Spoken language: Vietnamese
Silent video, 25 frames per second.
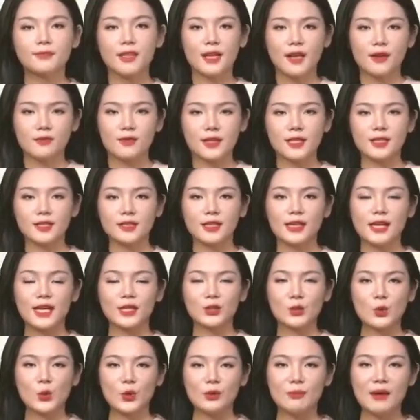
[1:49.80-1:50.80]
Và như thường
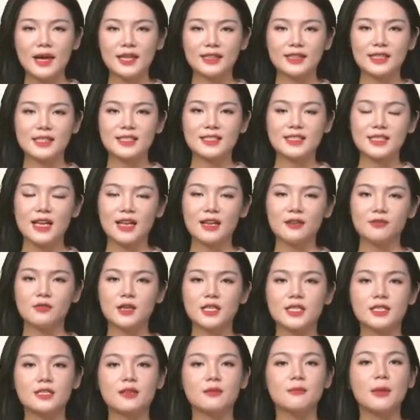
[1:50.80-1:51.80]
lệ thì cuối bản tin sẽ là
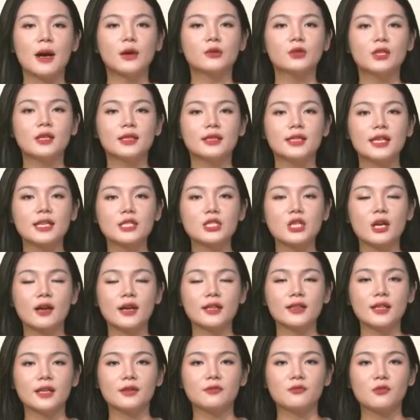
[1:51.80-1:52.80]
phần dự báo thời tiết cho
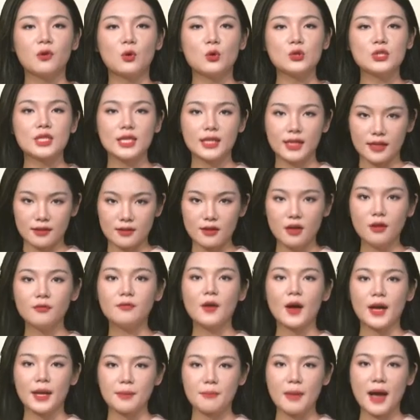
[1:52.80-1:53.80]
các thành phố trên cả nước
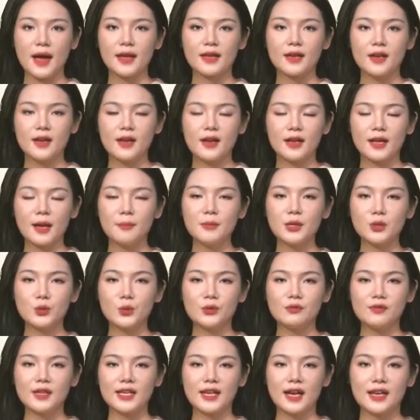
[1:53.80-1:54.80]
vào ngày mai. Cảm ơn
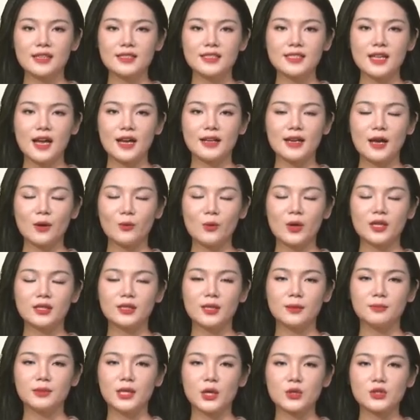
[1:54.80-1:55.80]
quý vị khán giả đã quan
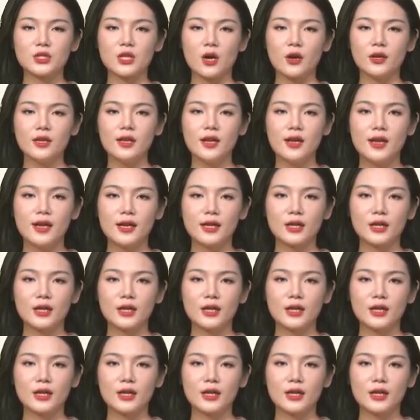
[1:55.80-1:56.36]
tâm theo dõi.